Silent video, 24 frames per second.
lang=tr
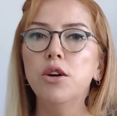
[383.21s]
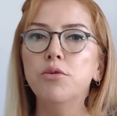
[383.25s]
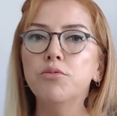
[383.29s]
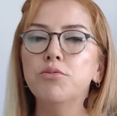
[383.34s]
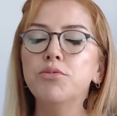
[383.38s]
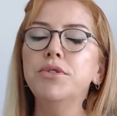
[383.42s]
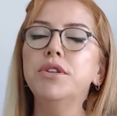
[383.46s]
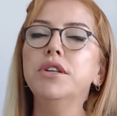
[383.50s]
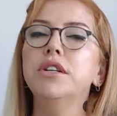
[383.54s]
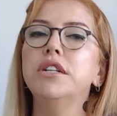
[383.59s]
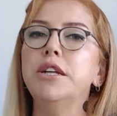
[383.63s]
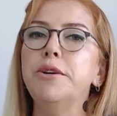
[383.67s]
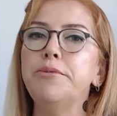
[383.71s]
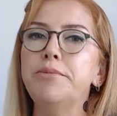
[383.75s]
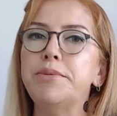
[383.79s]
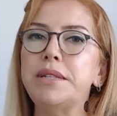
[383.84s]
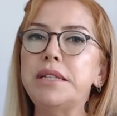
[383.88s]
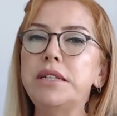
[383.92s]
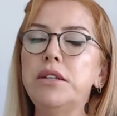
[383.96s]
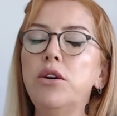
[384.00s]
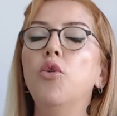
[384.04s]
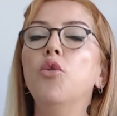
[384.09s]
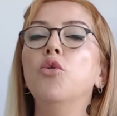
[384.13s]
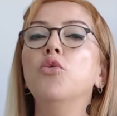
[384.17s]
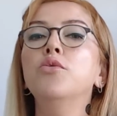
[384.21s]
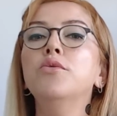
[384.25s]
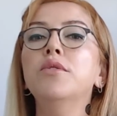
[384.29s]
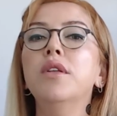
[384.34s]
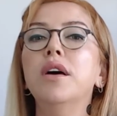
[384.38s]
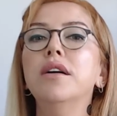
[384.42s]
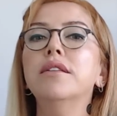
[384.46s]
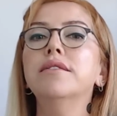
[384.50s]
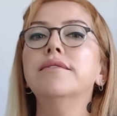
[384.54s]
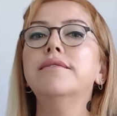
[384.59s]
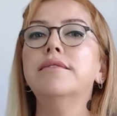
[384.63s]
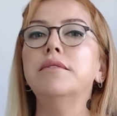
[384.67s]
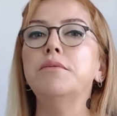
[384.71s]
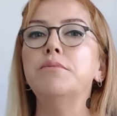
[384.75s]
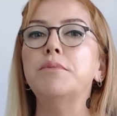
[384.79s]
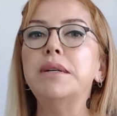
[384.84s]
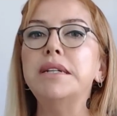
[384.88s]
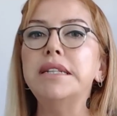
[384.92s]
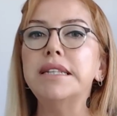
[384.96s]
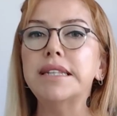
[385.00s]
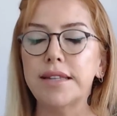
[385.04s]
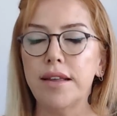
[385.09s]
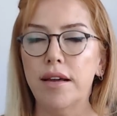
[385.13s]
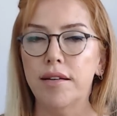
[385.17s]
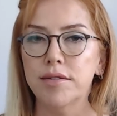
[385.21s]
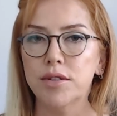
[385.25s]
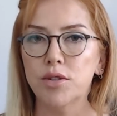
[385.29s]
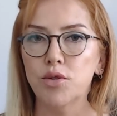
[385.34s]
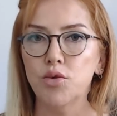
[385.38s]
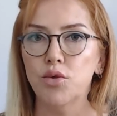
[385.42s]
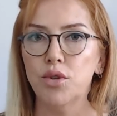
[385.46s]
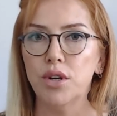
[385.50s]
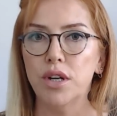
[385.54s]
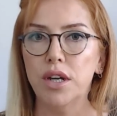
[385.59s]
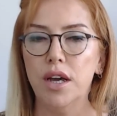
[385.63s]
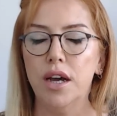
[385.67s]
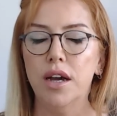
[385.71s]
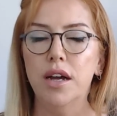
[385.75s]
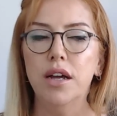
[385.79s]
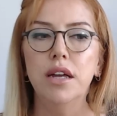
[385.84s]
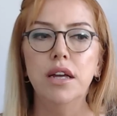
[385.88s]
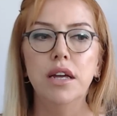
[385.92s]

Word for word: Bunların hepsini 16 Mayıs'tan sonraya